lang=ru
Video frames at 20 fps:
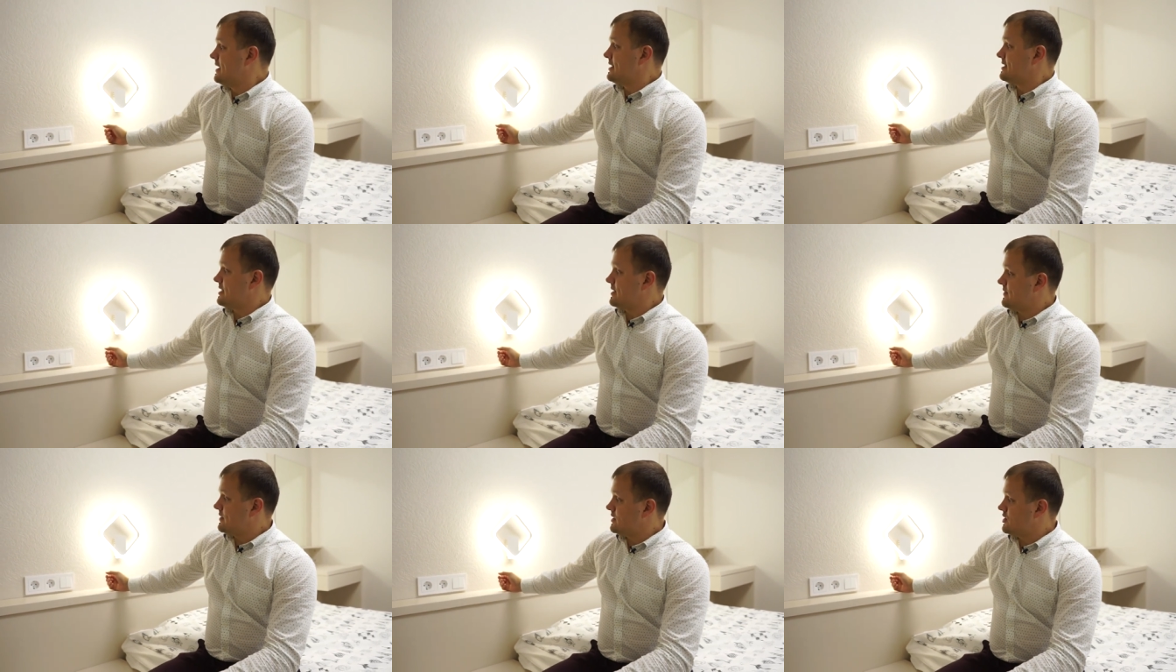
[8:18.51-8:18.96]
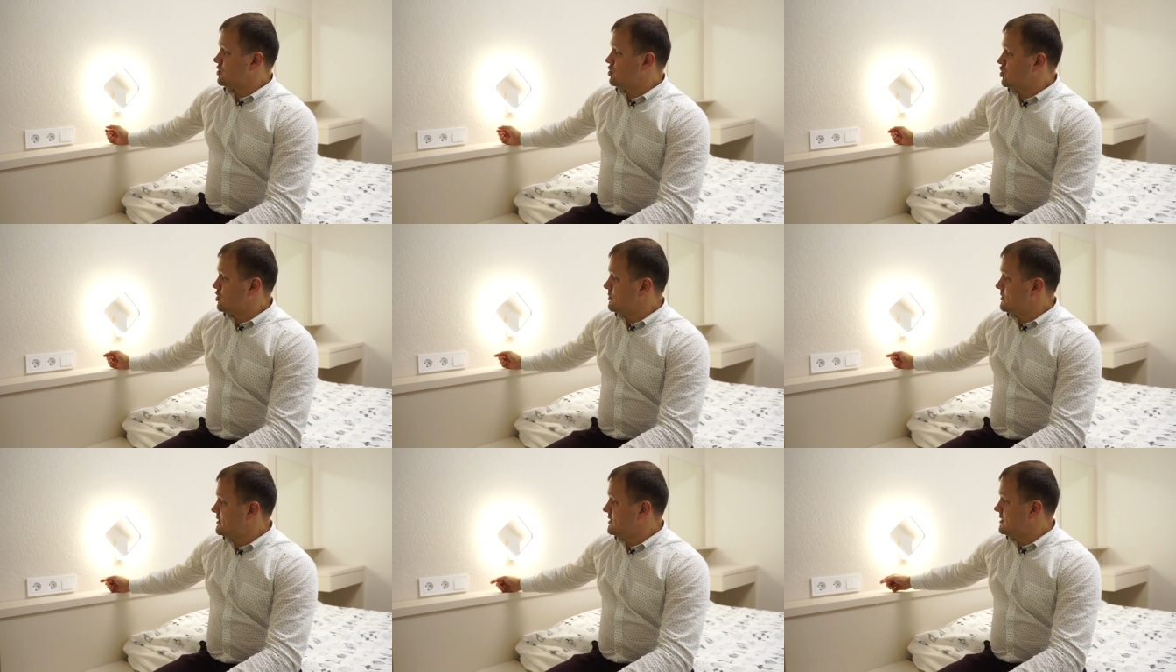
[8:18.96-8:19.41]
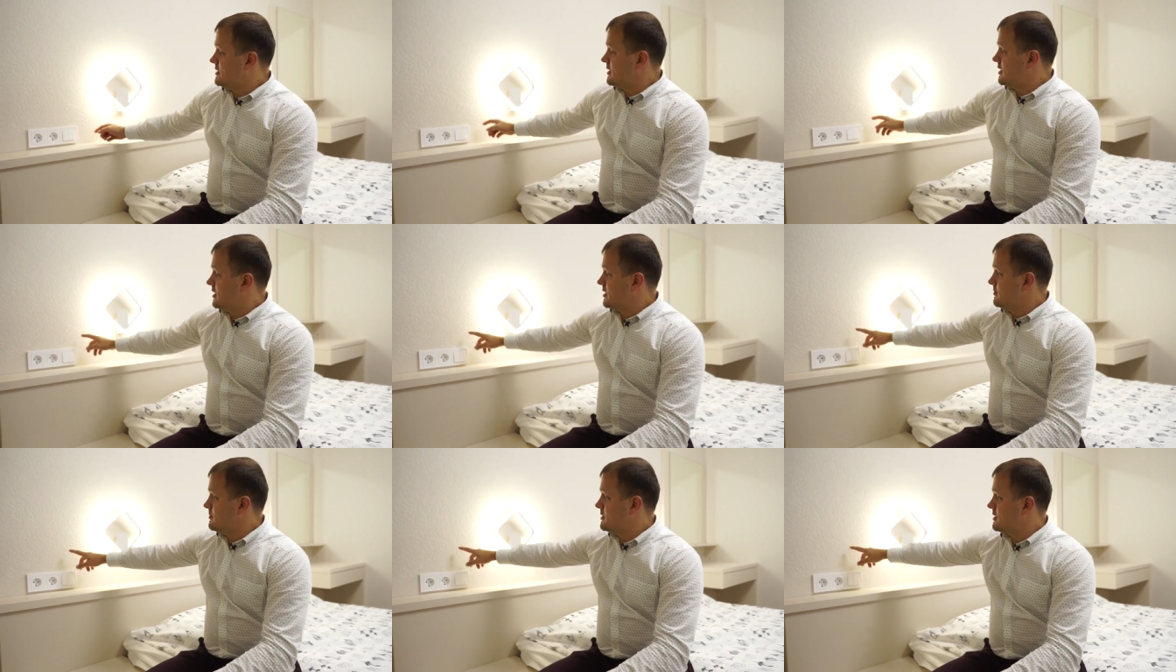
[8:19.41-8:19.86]
Соответственно, что мы
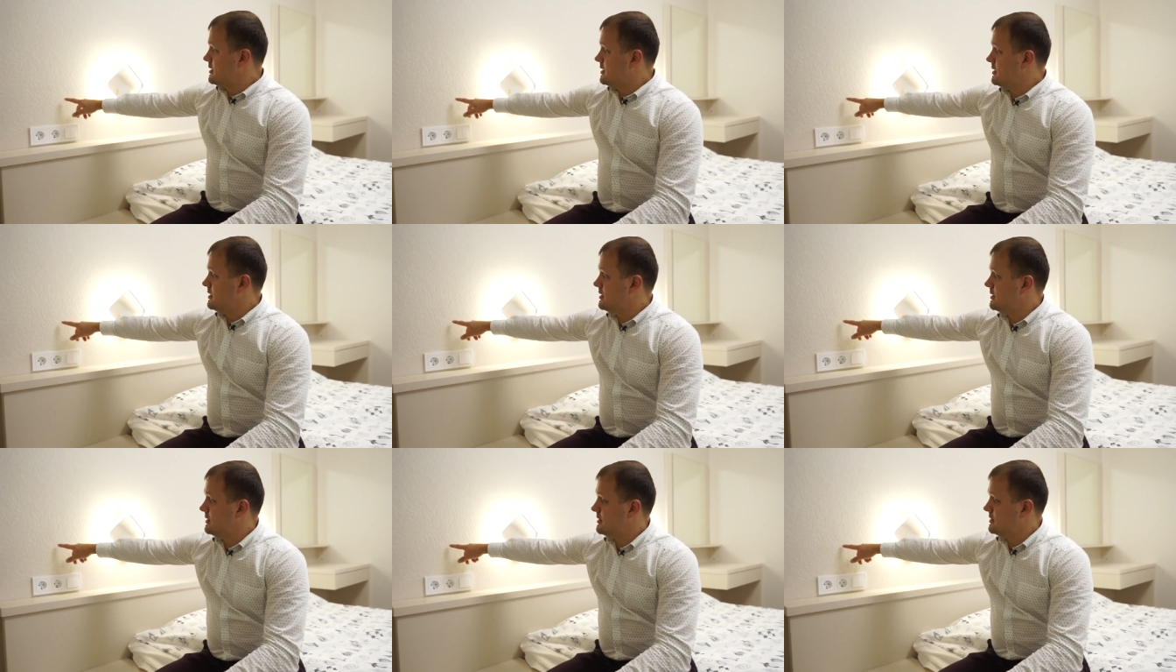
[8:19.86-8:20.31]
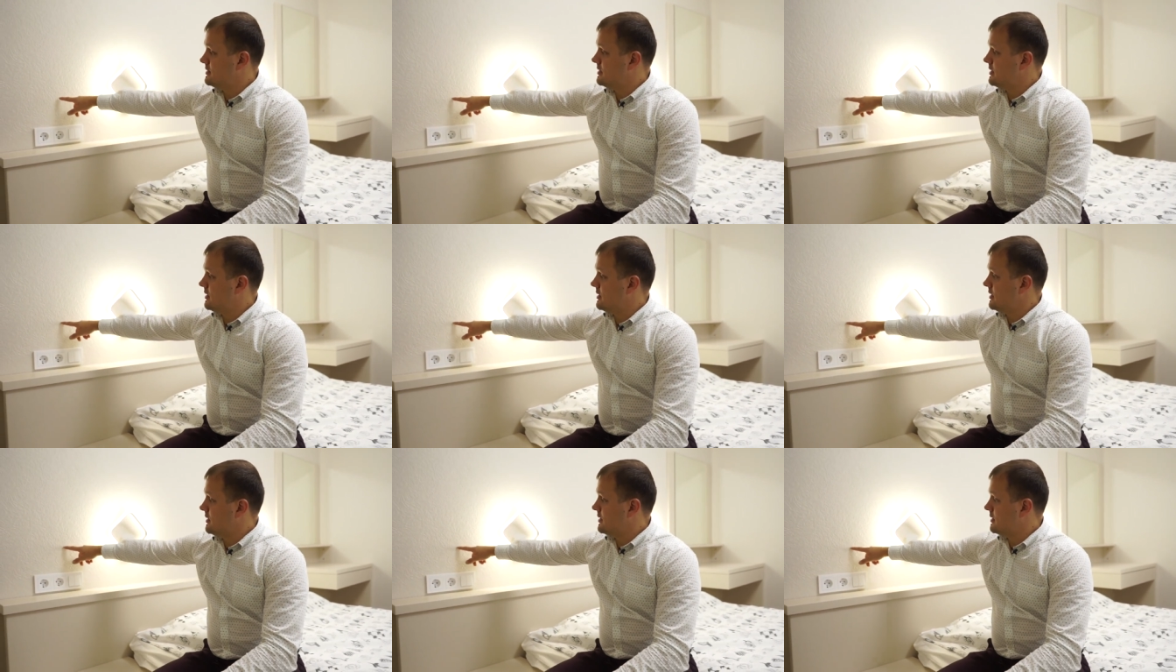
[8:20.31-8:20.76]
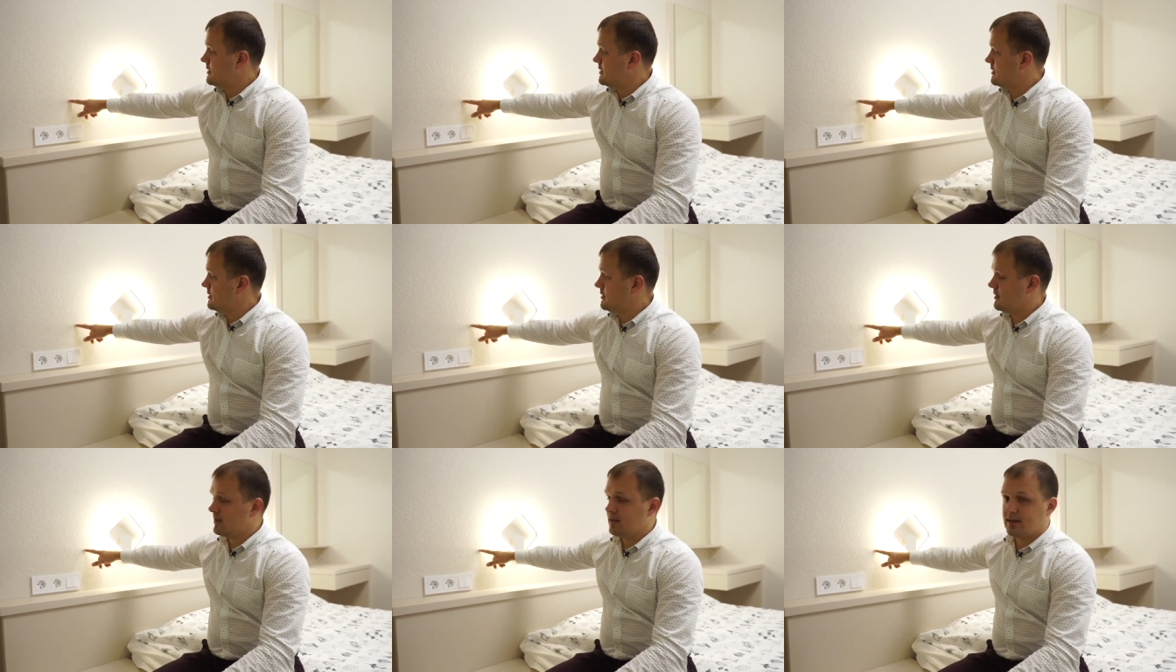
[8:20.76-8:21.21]
сделали? Мы сделали
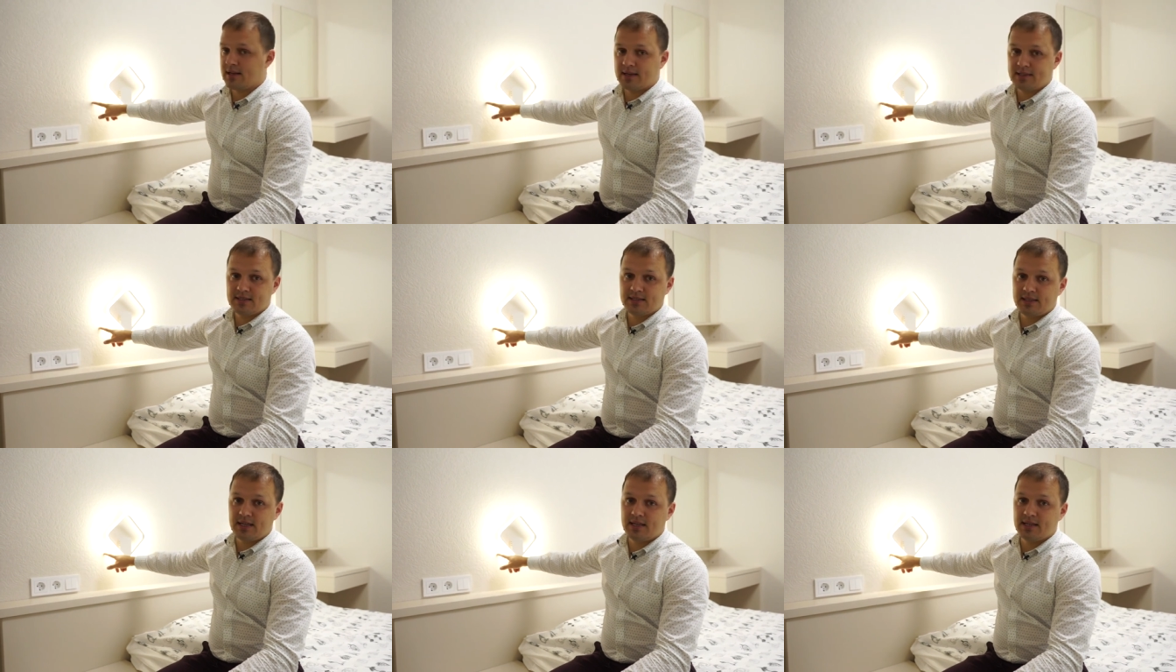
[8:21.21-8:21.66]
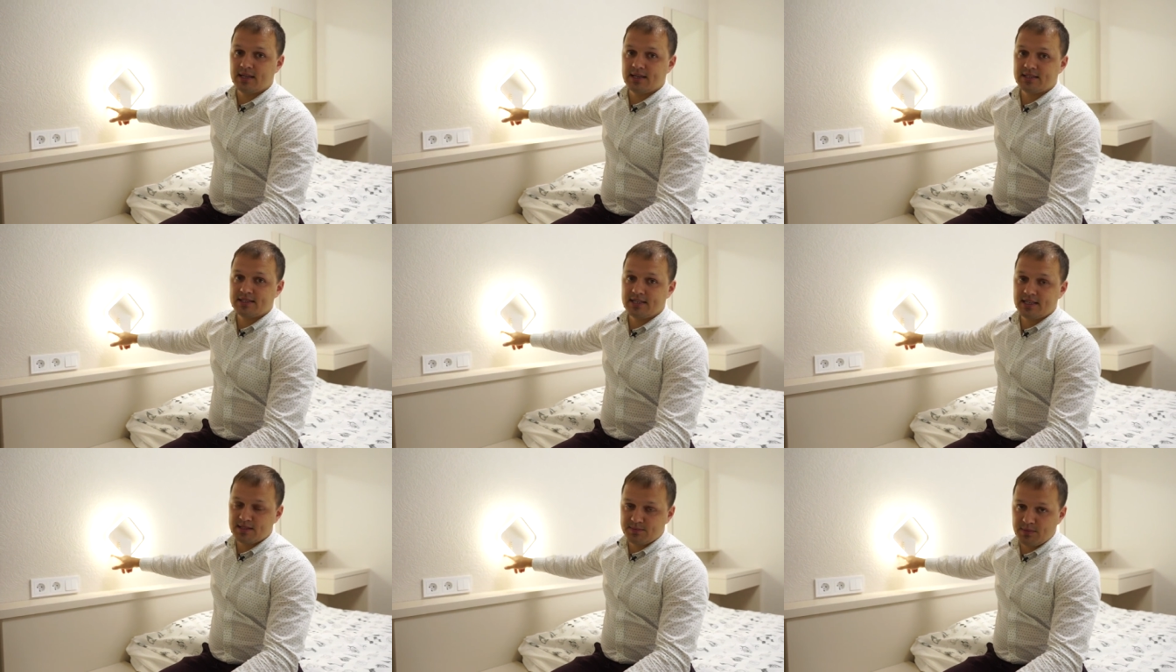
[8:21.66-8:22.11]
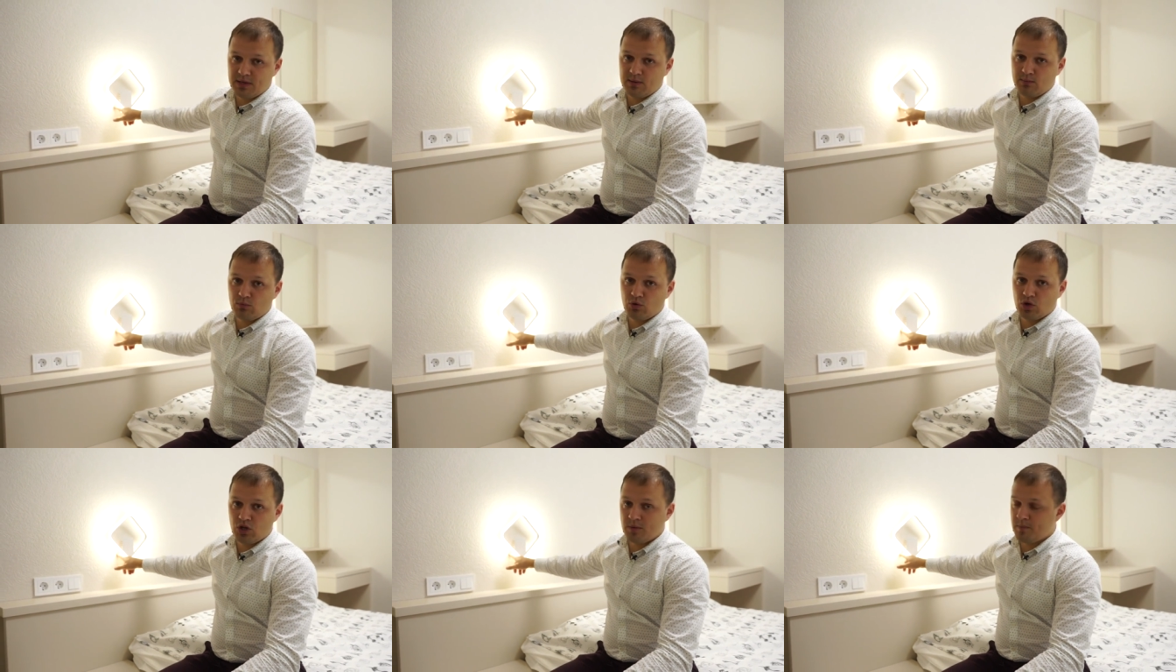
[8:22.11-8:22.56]
горизонтальный разрез по
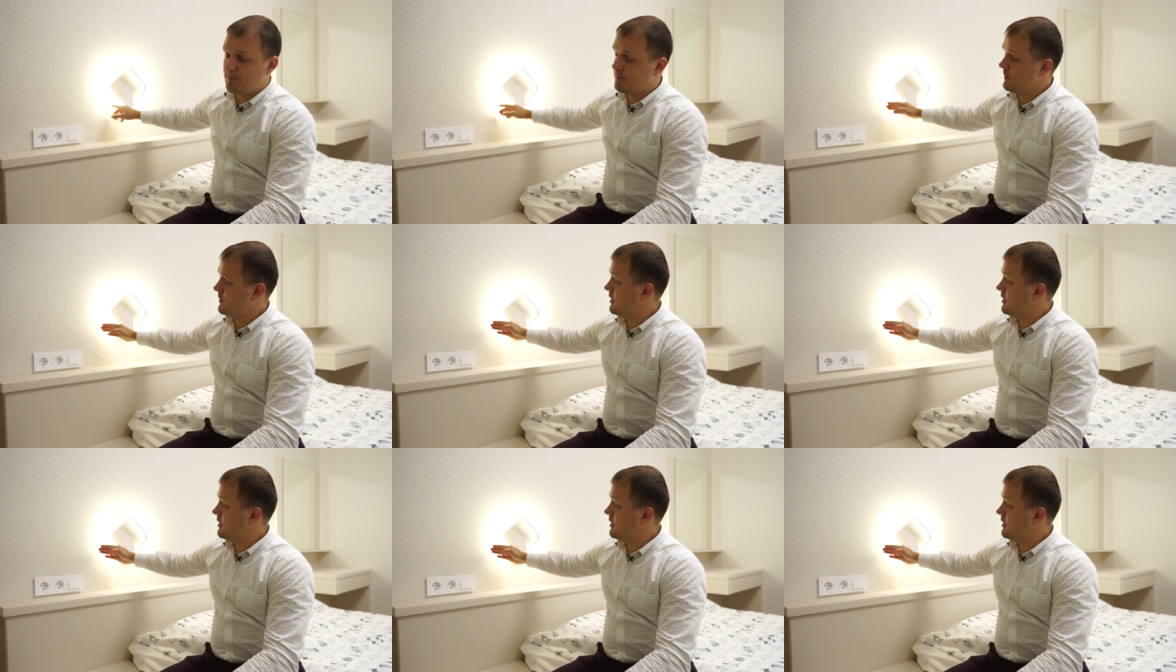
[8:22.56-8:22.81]
обоям,